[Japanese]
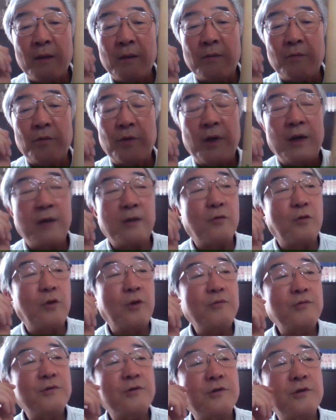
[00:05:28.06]
これ、
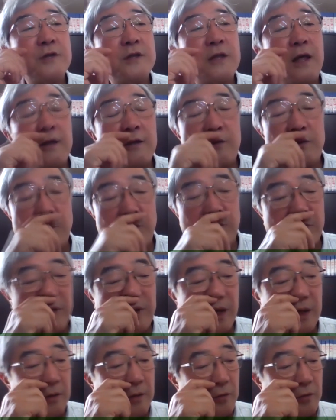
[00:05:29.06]
ドレフス事件というの
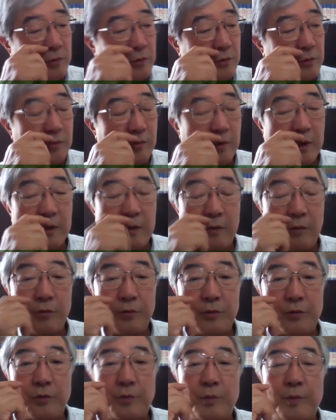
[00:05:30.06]
はご存知の方多
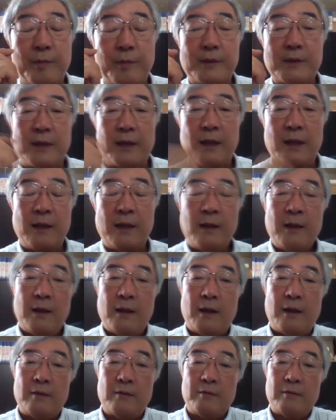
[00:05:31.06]
いと思いますが、
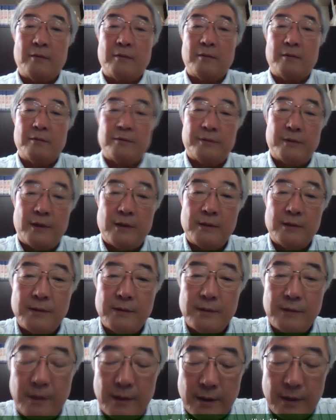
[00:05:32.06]
あの
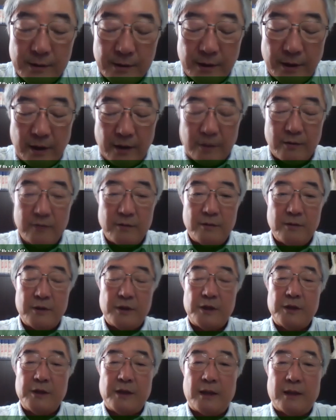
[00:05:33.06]
フランスでですね、軍
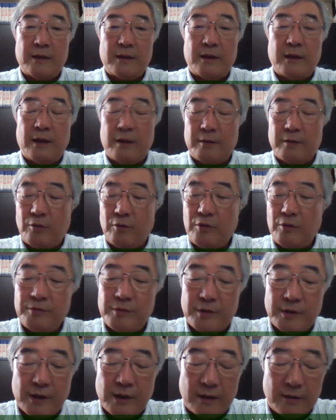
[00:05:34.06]
人だった
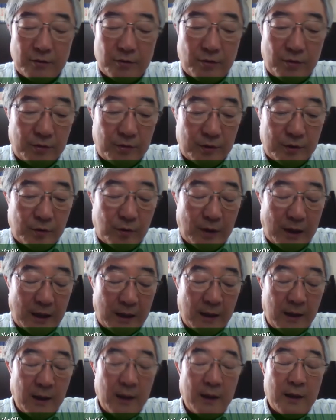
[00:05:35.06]
ドレフスさんという人
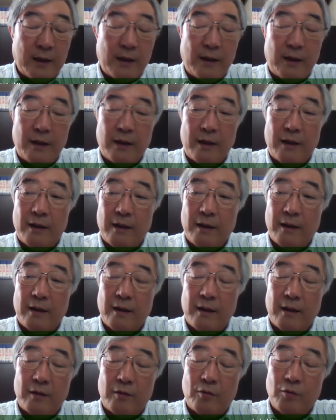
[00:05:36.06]
が、
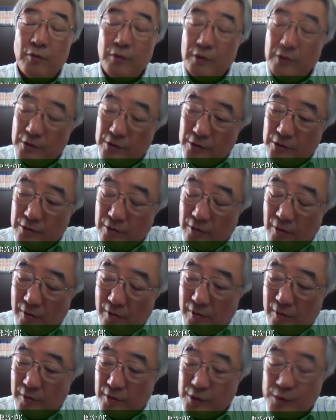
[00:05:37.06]
えー、ドイツ
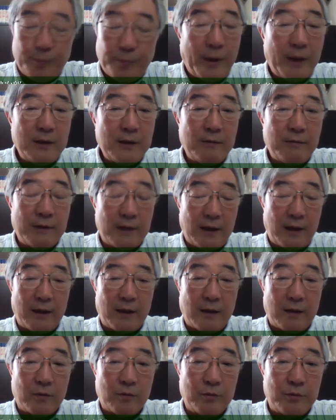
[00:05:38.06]
のスパイではない
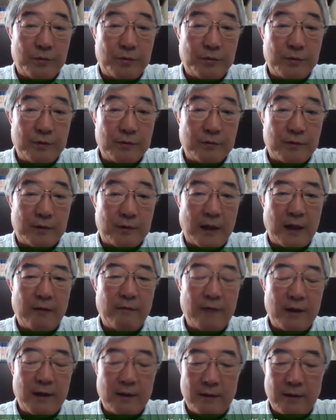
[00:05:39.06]
かというふうに疑
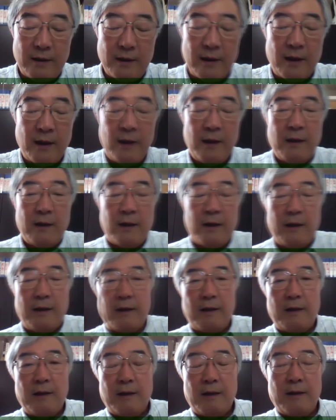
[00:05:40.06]
われて、
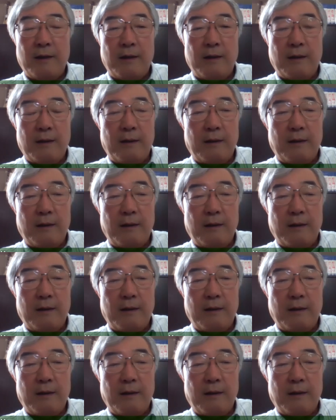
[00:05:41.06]
えー、